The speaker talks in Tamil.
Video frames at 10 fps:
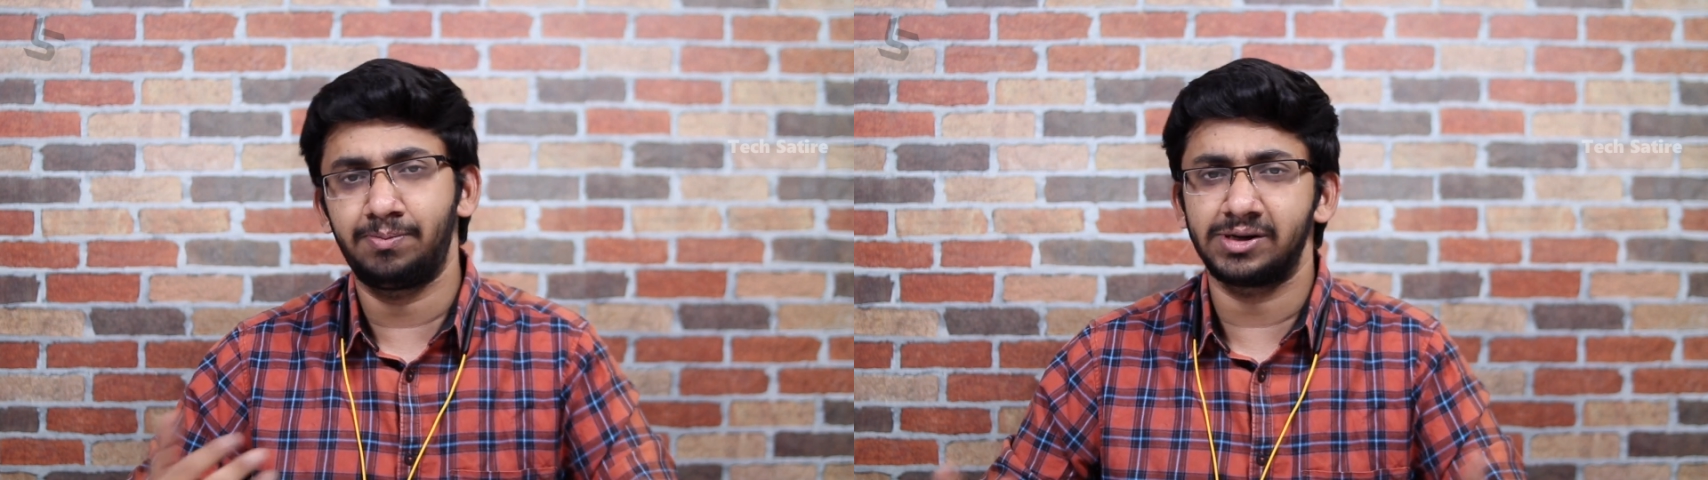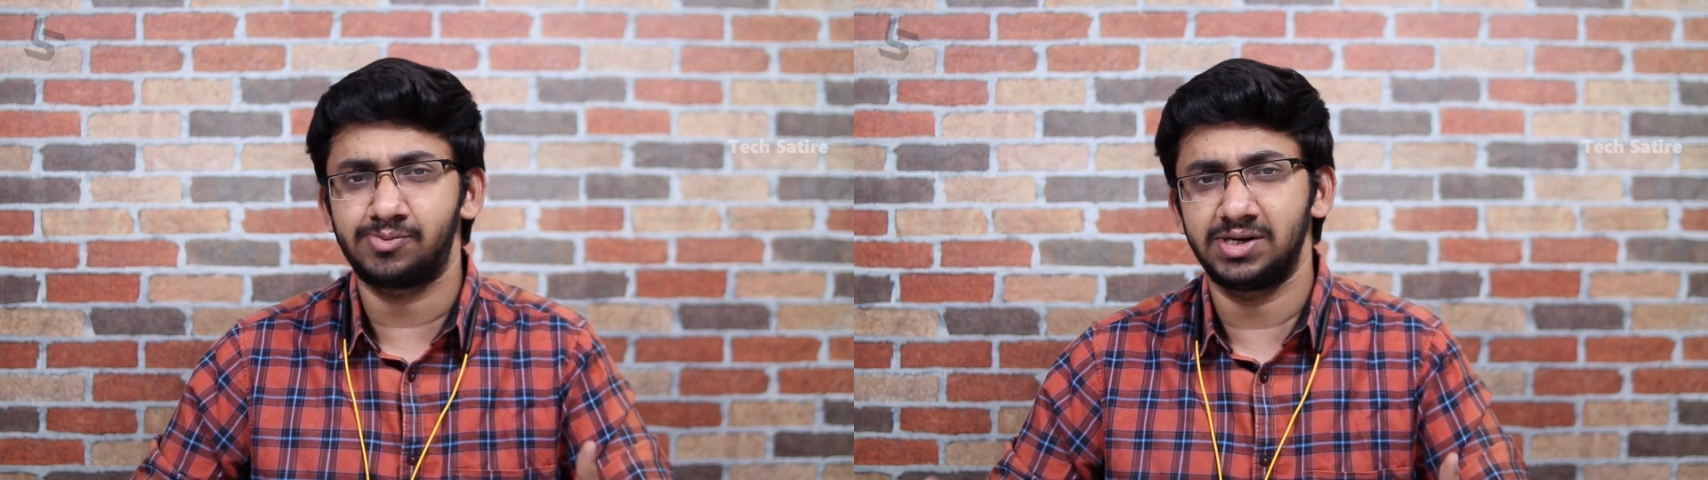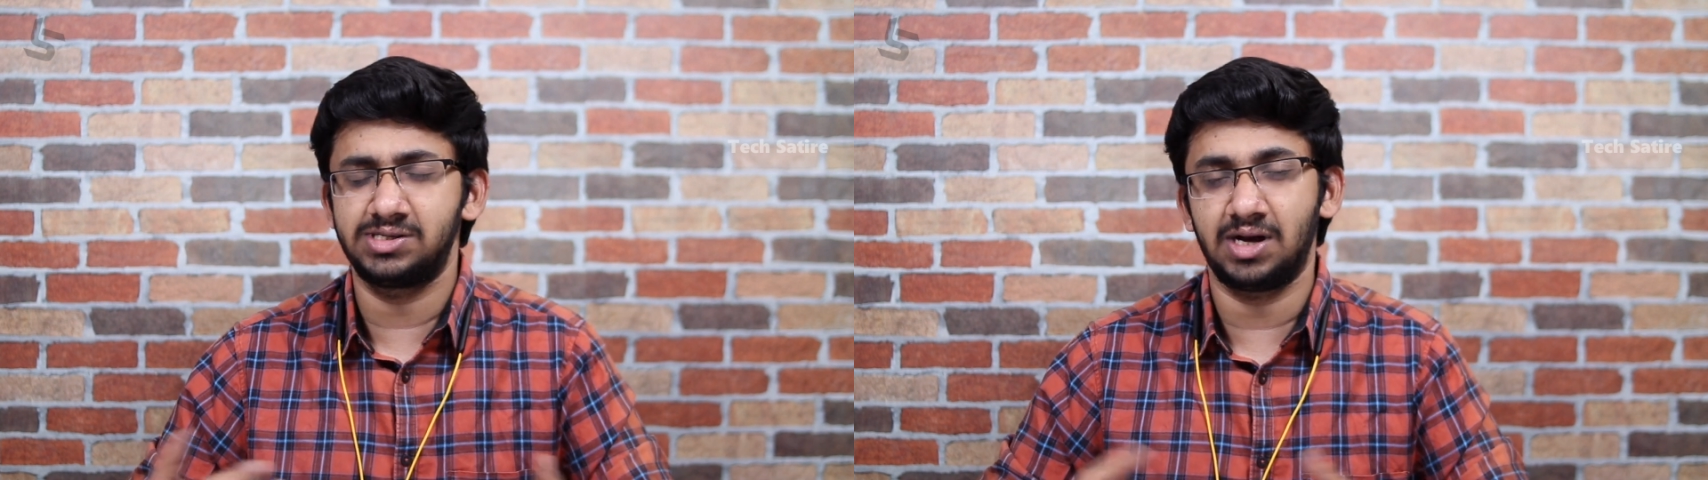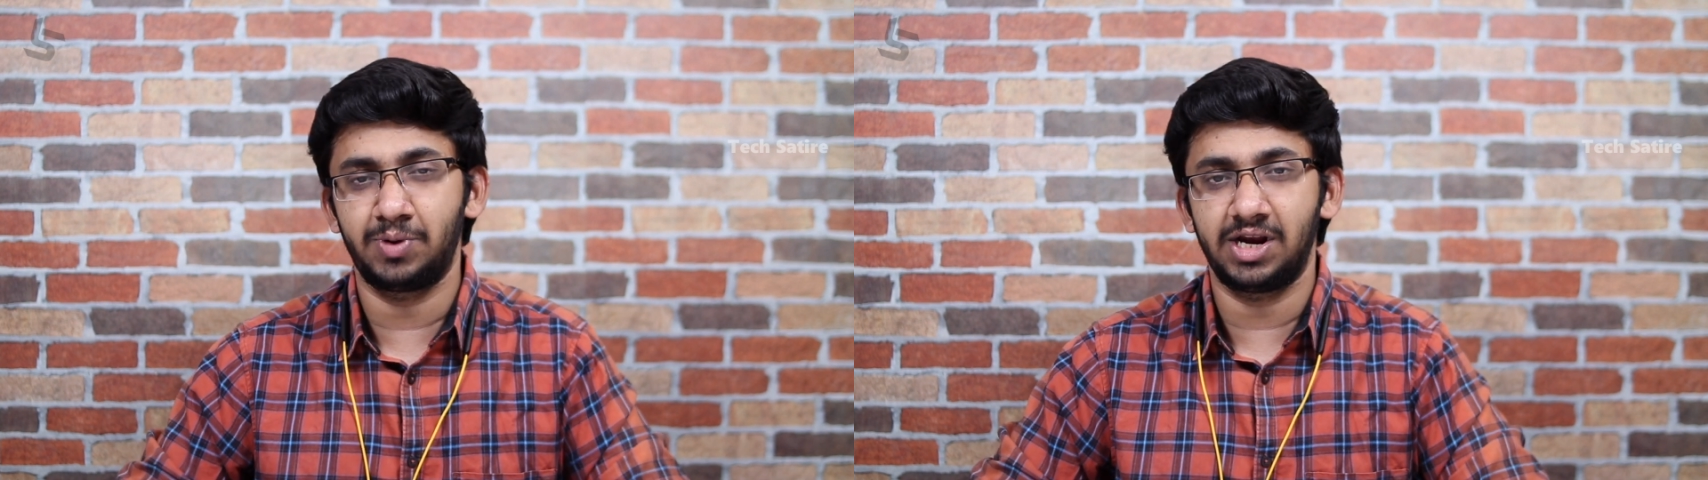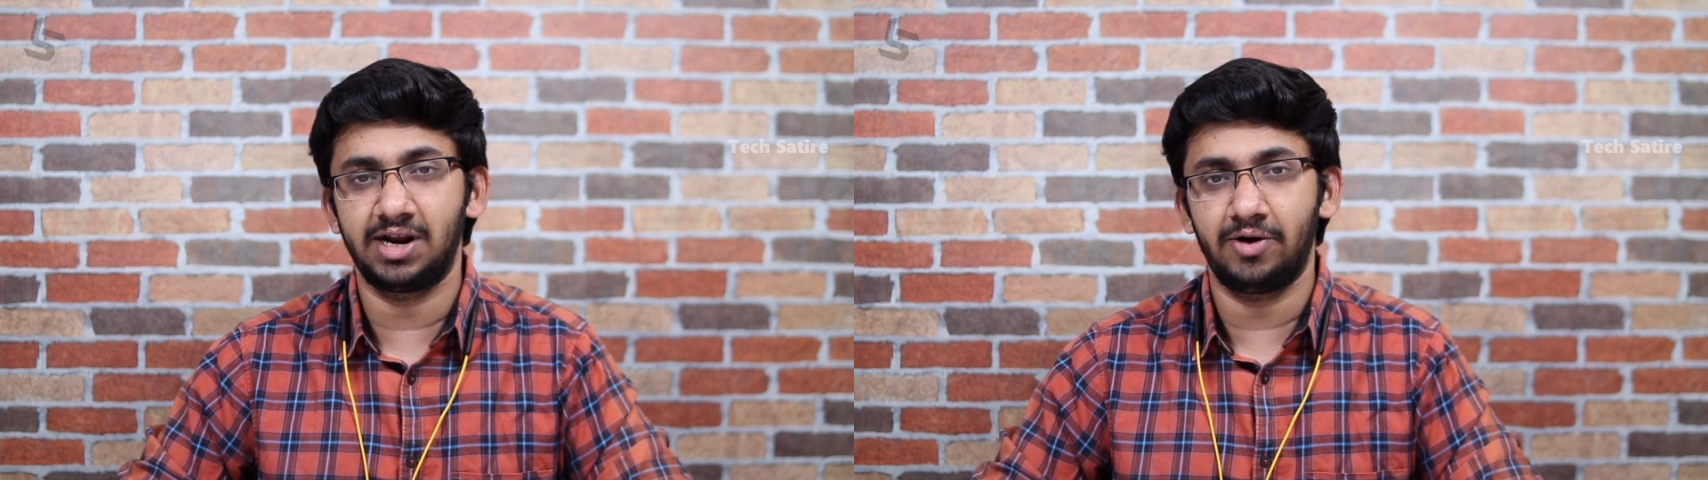இம்ப்ரெஸ் பண்ணிச்சு
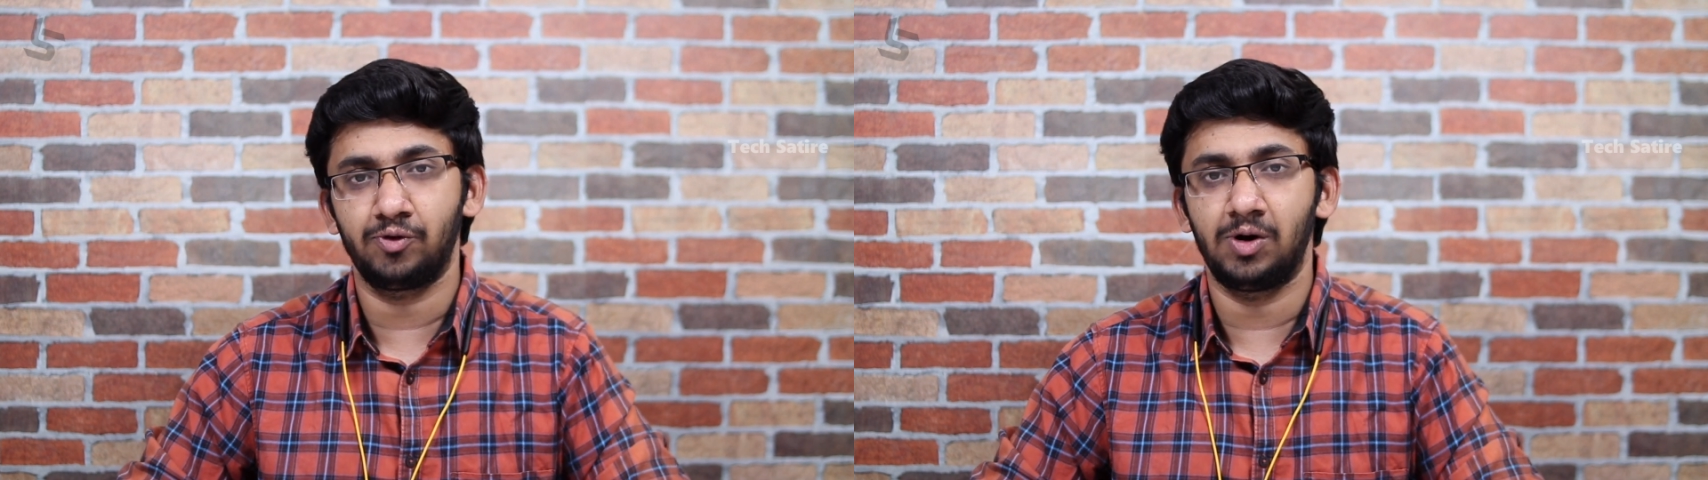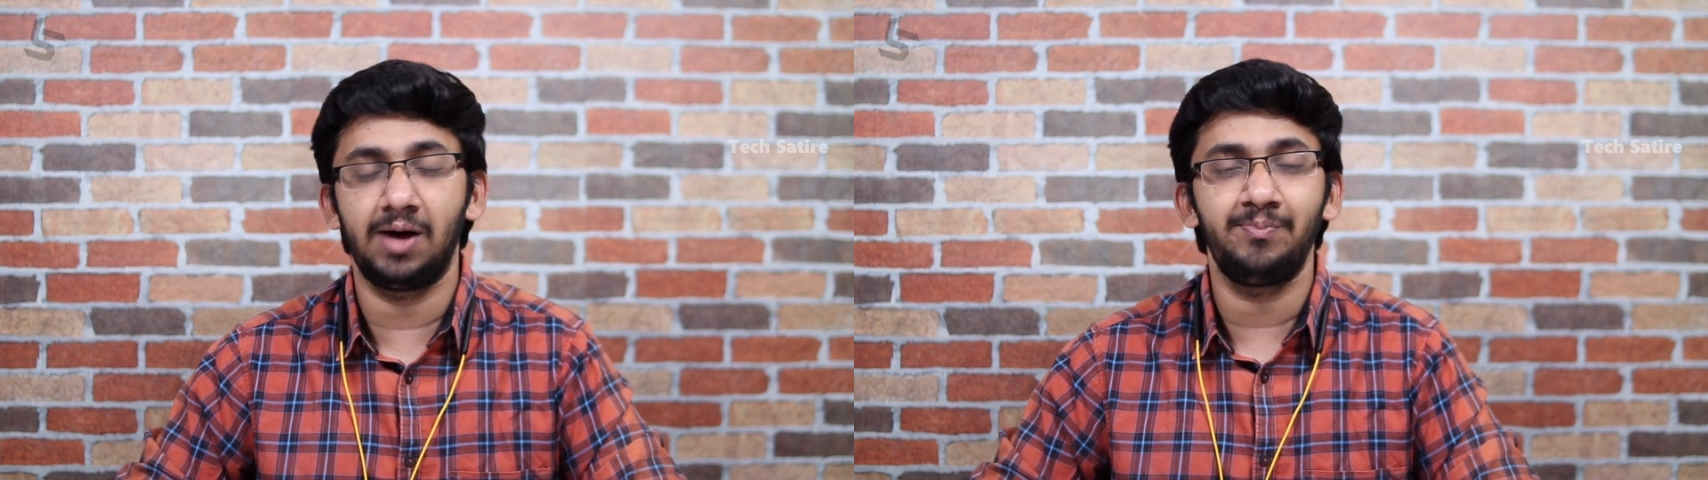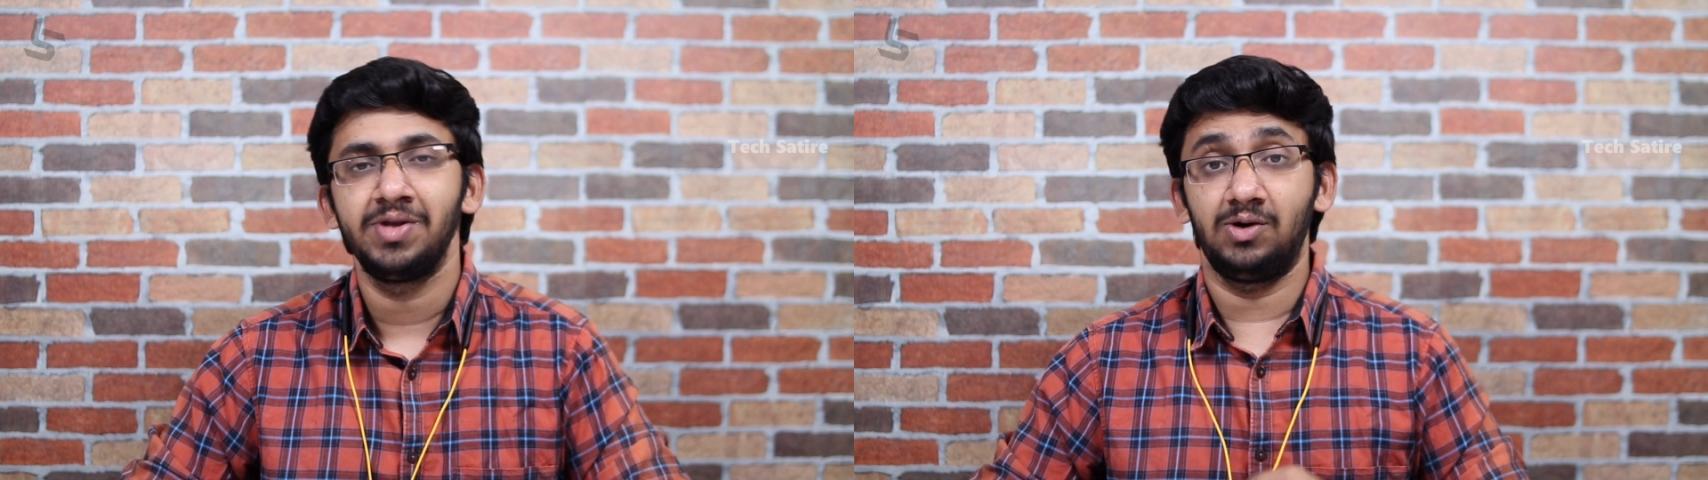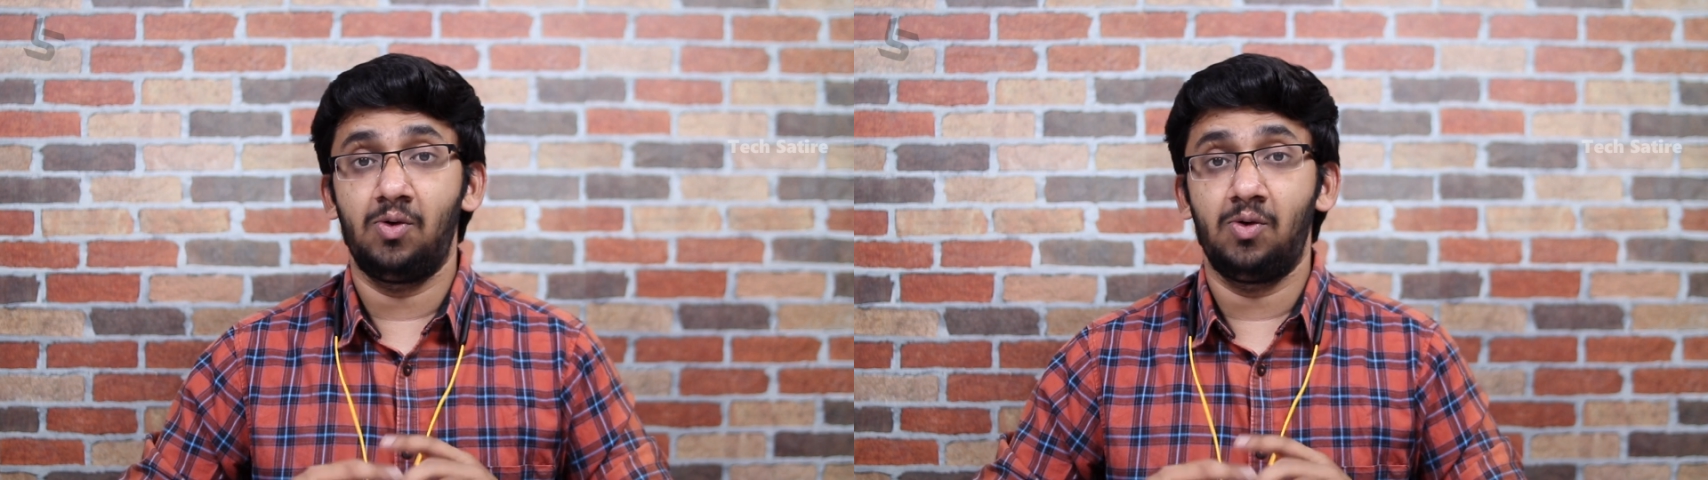அப்படின்னே நான் சொல்லலாம்